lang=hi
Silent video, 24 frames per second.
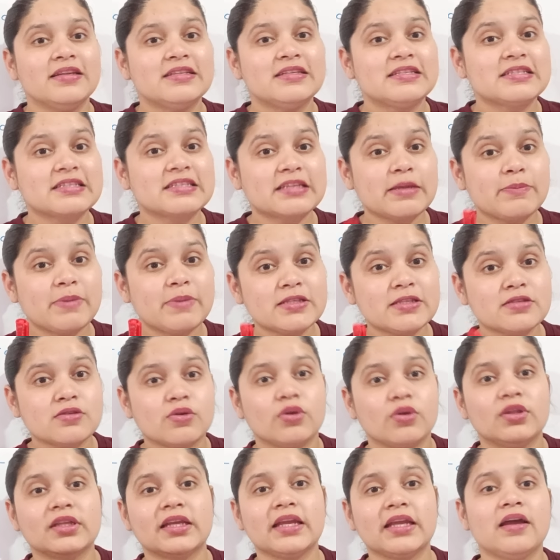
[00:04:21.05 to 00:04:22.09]
जिसके पास
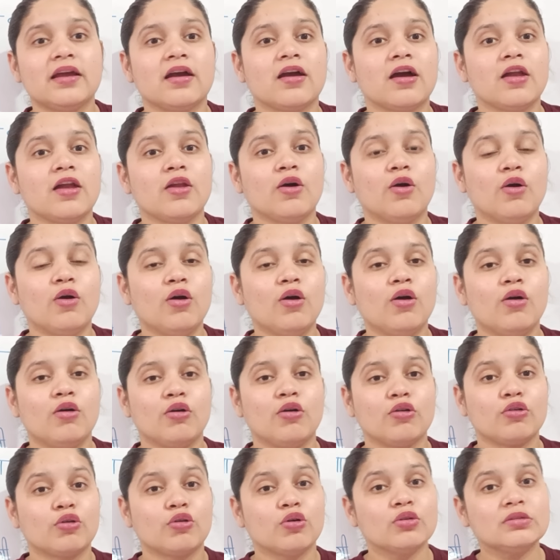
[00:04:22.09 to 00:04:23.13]
खुद की अकल हो
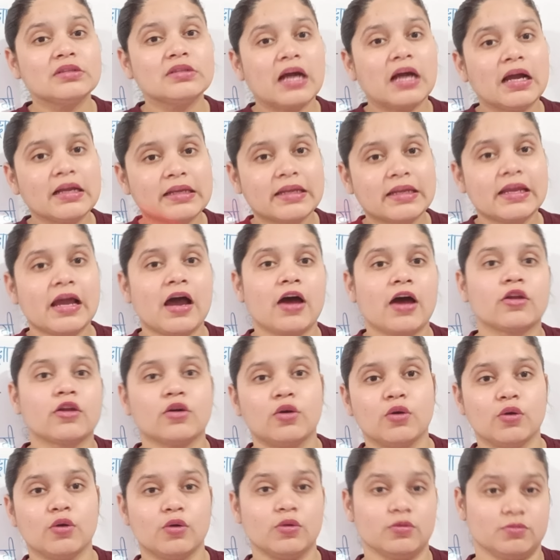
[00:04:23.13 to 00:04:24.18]
खुद का ज्ञान
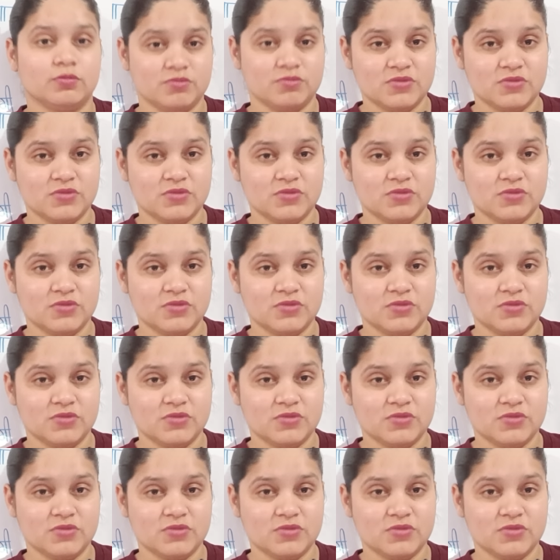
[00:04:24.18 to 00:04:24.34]
हो